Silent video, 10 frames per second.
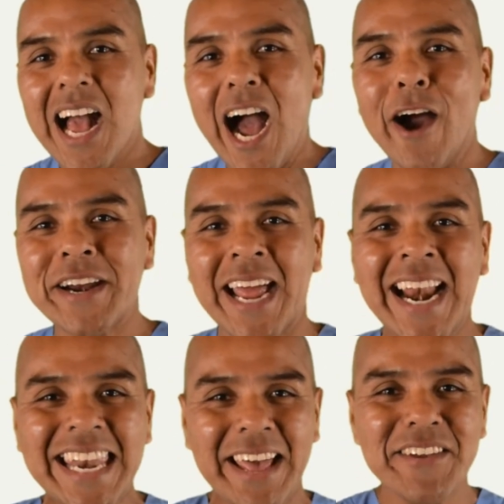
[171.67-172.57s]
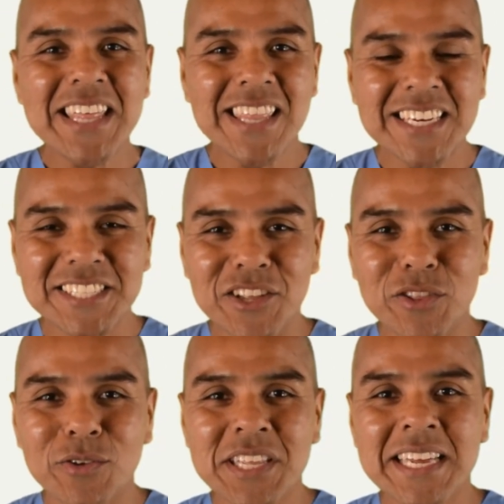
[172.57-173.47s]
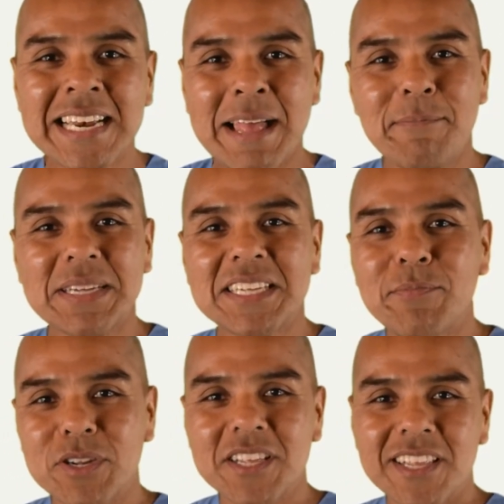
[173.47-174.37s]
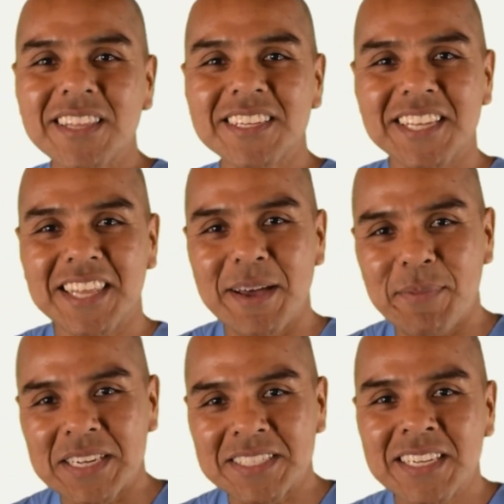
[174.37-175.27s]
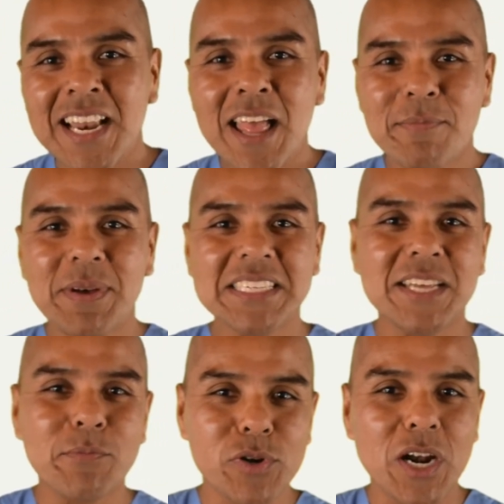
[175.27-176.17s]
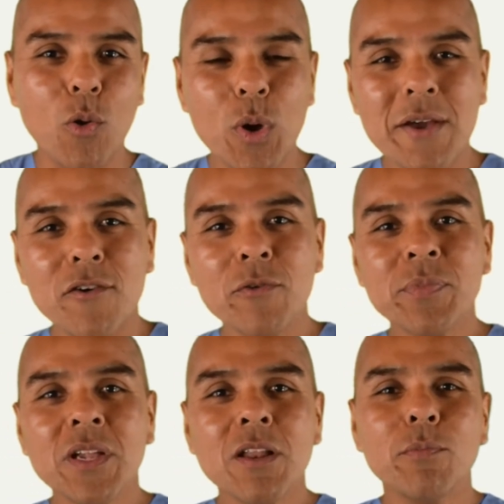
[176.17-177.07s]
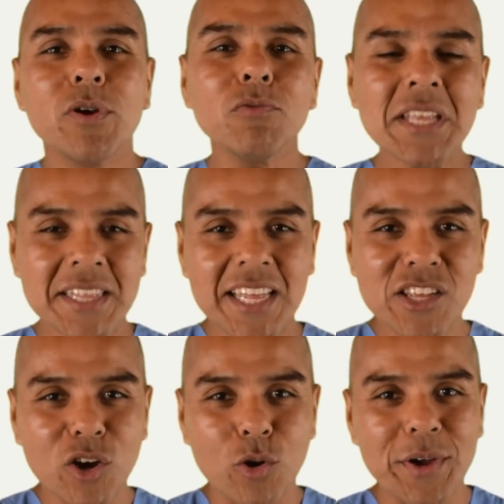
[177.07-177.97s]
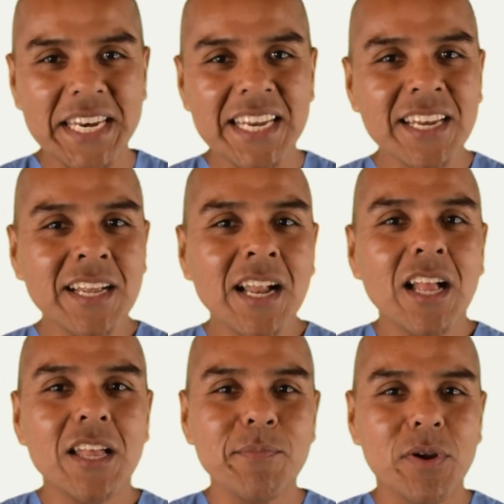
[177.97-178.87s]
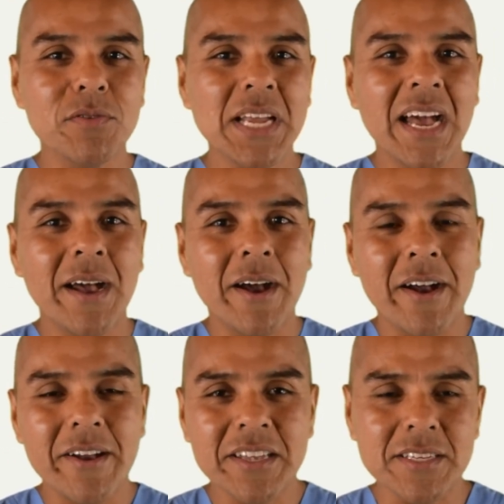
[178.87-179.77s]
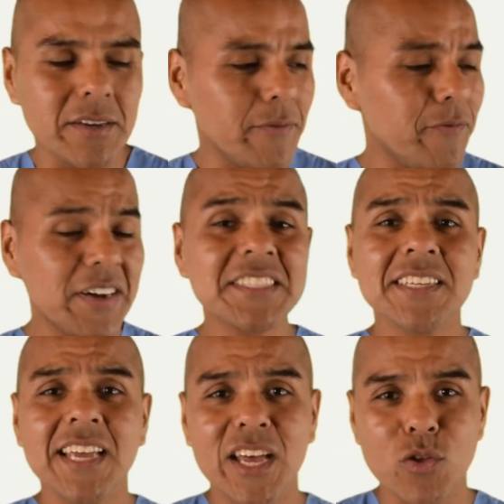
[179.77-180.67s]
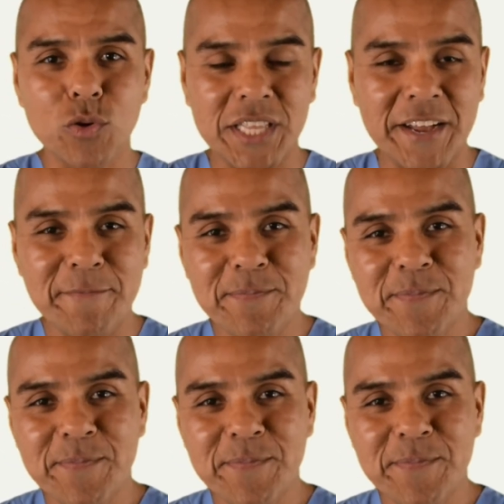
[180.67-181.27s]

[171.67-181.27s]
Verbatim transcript: Ahora, la vida del cestode pasa por distintas etapas. Pasa por el huevo, por un estadio juvenil y por una eh, fase adulta.